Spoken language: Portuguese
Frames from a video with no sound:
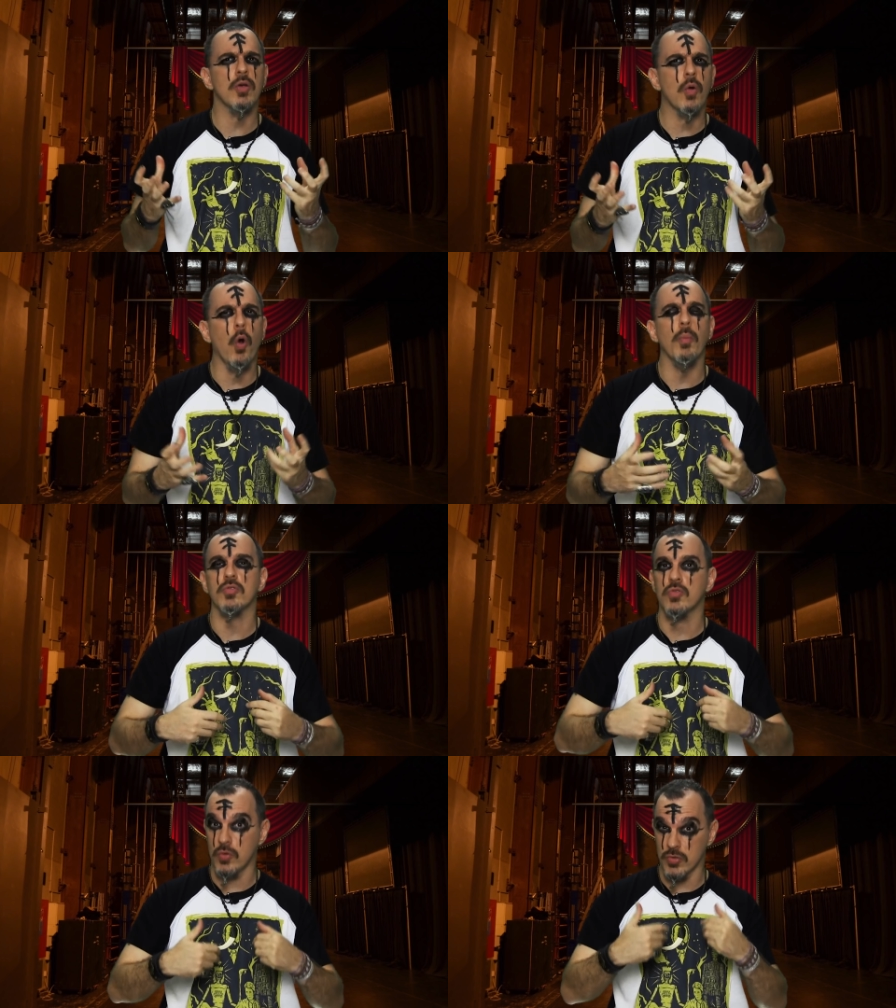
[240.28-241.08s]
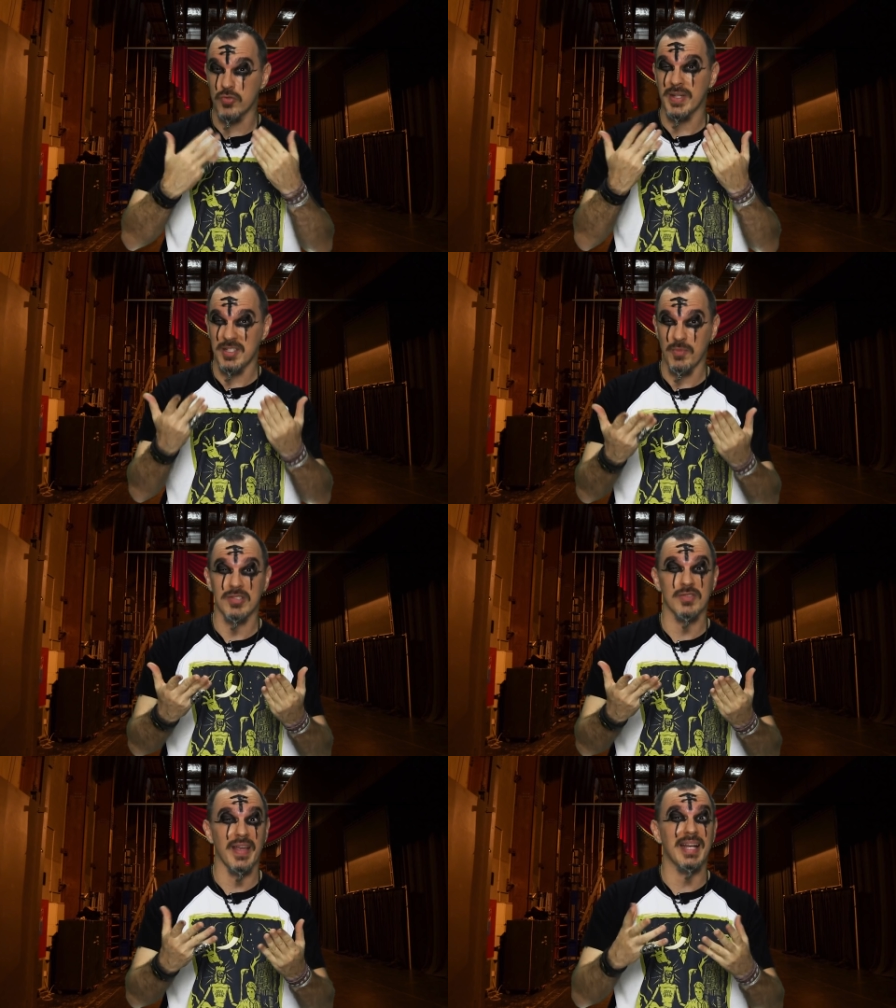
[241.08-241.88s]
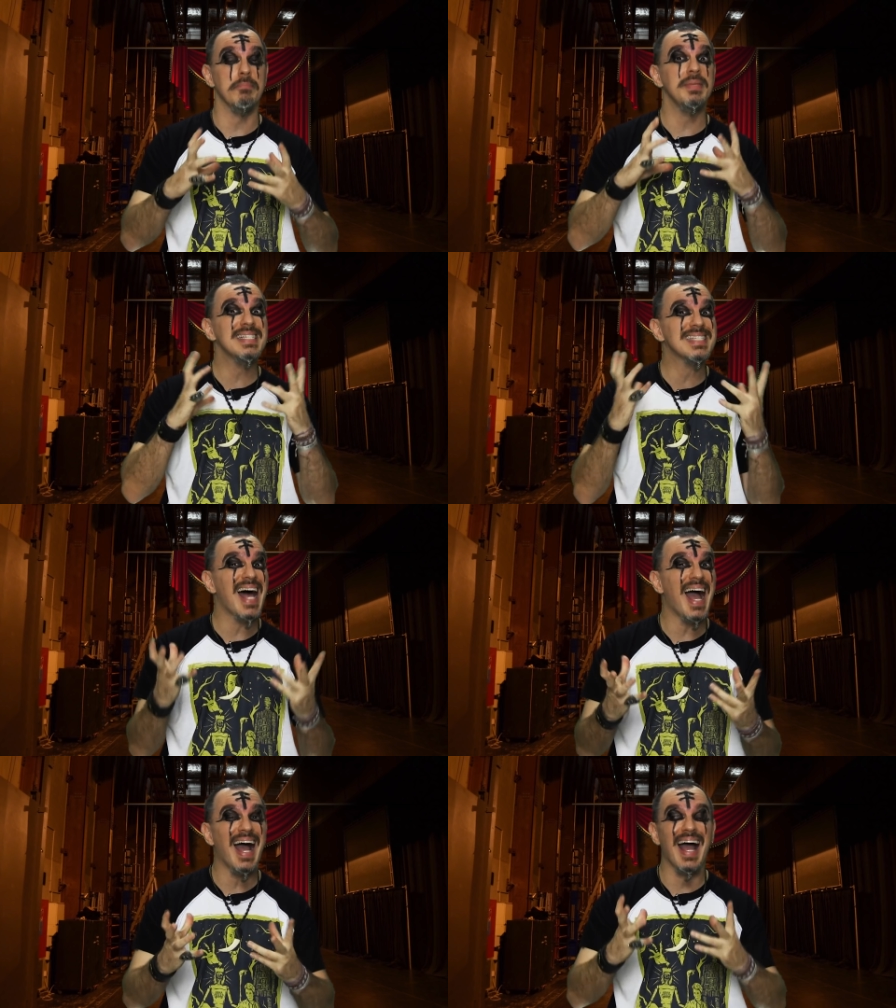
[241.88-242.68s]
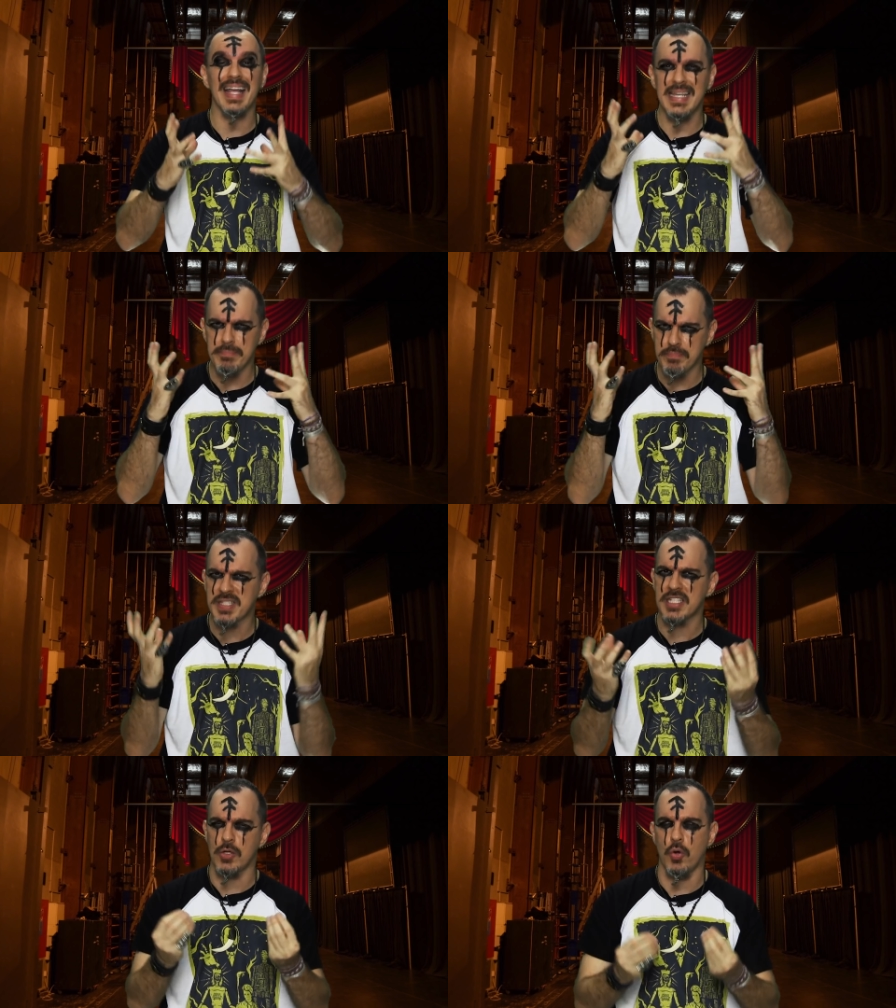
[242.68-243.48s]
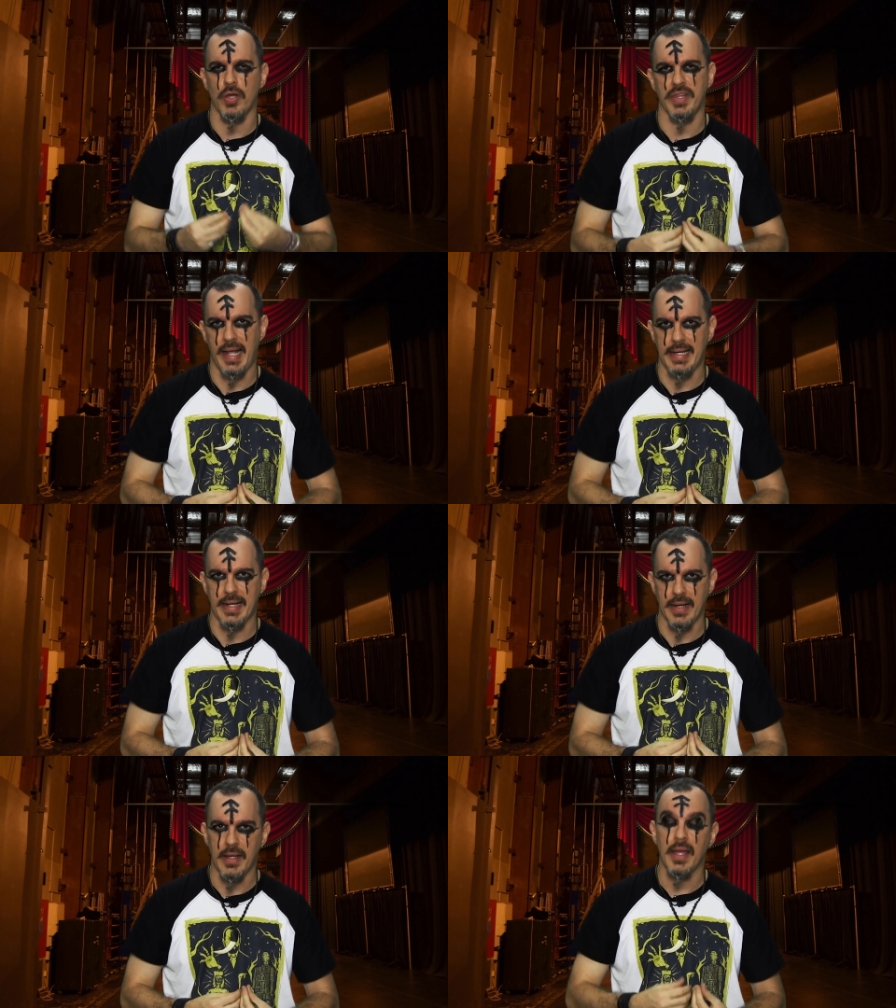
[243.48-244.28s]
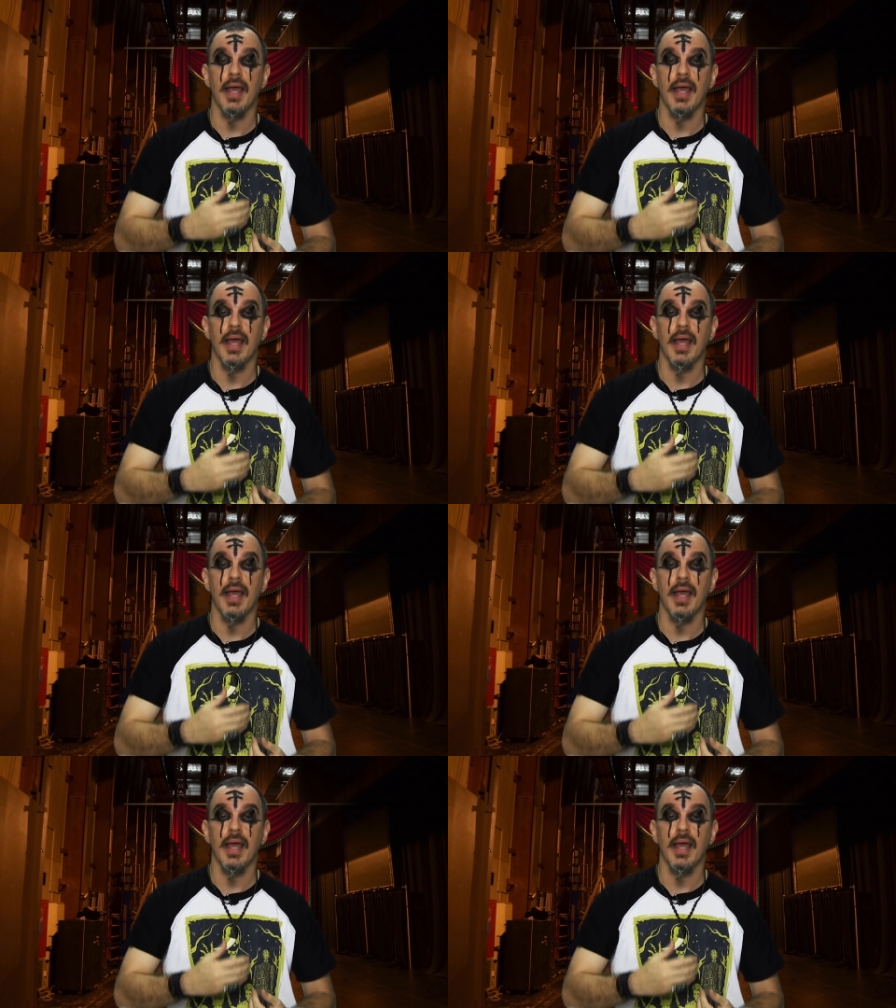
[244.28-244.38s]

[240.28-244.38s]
incômodo com sua atmosfera bizarra e psicodélica.